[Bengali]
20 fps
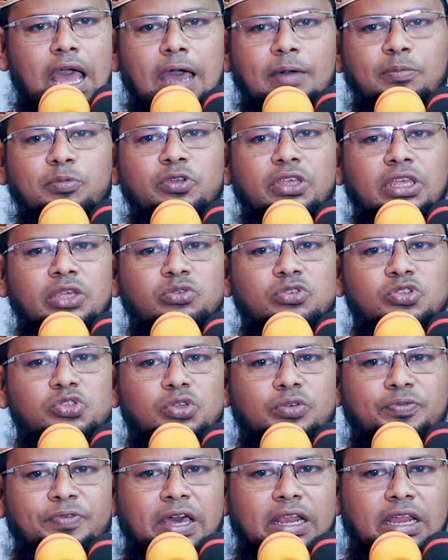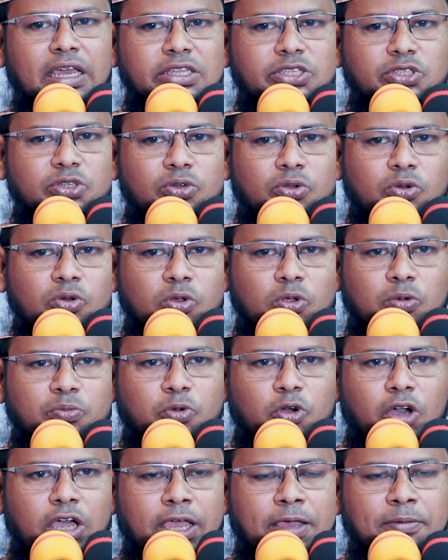আবু ইউসুফ আর একজন হলো
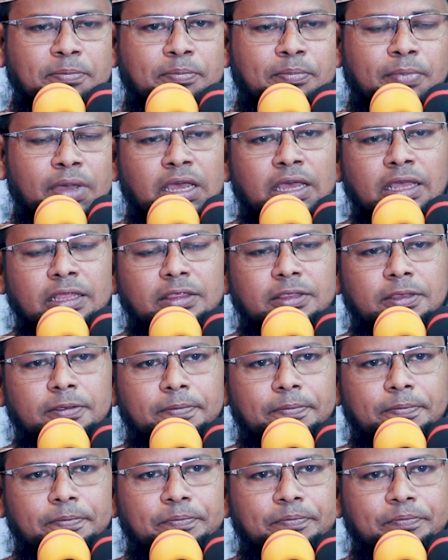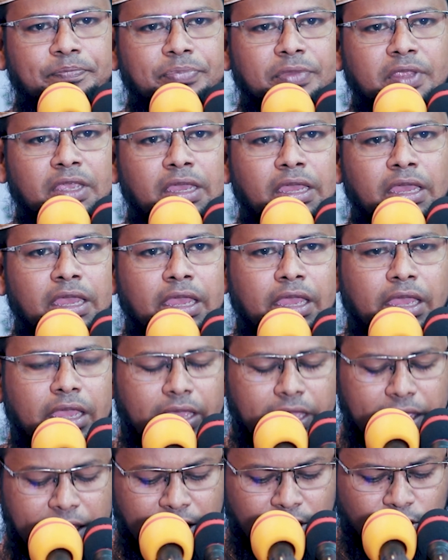মোহাম্মদ
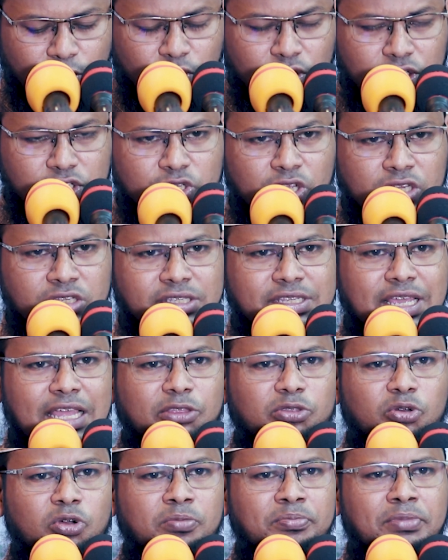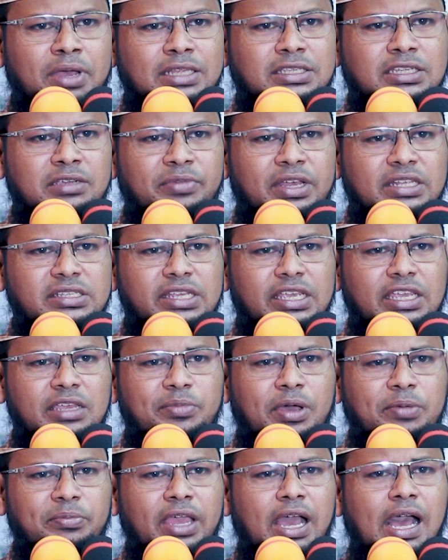এই দুইজন ছাত্র মাঝে মাঝে
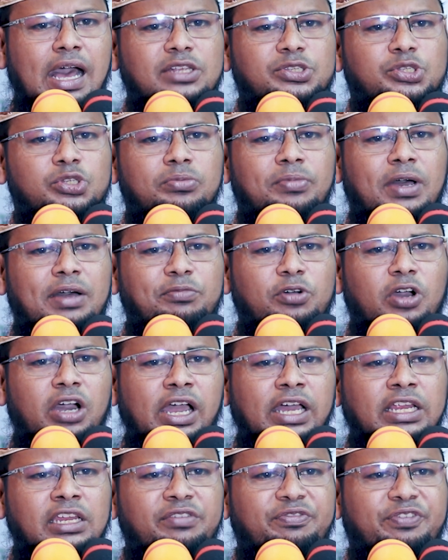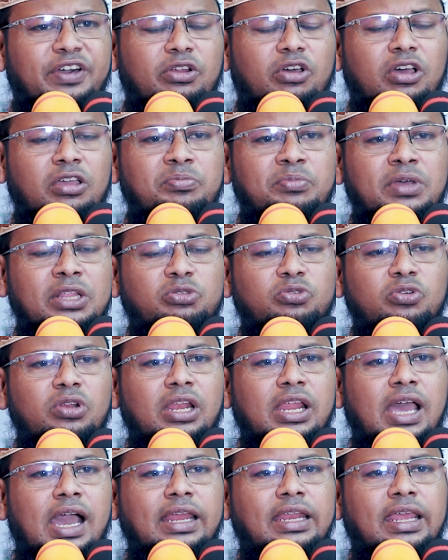ইমামে আজম আবু হানিফা
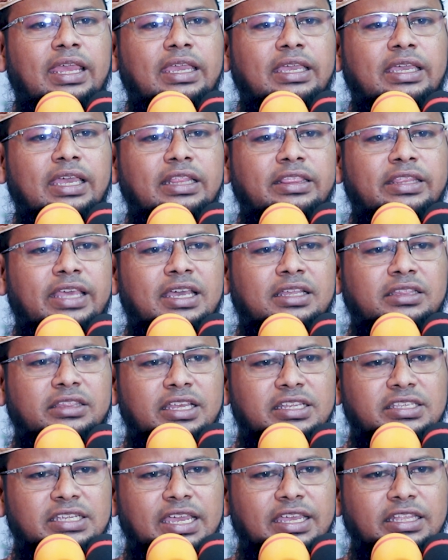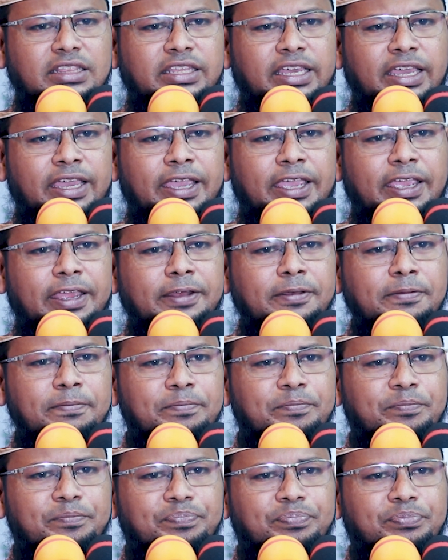রহমাতুল্লাহ আলাইকে দেখতে যাইতেন
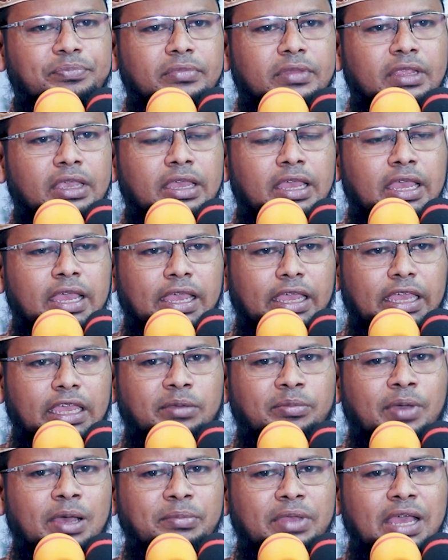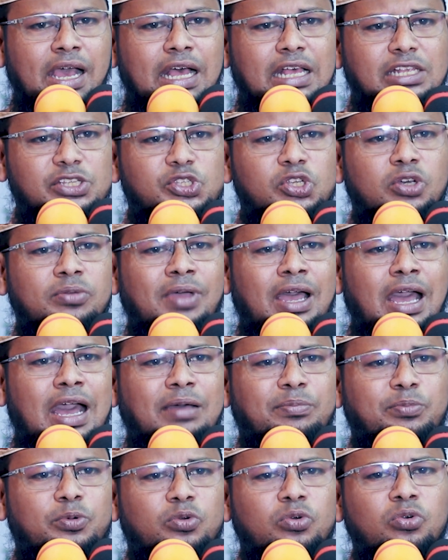ইমামে আজম
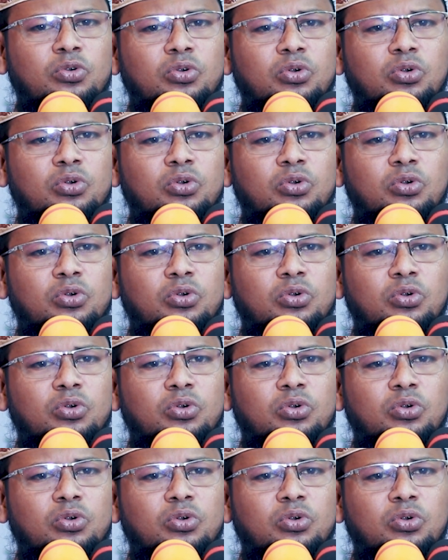আবু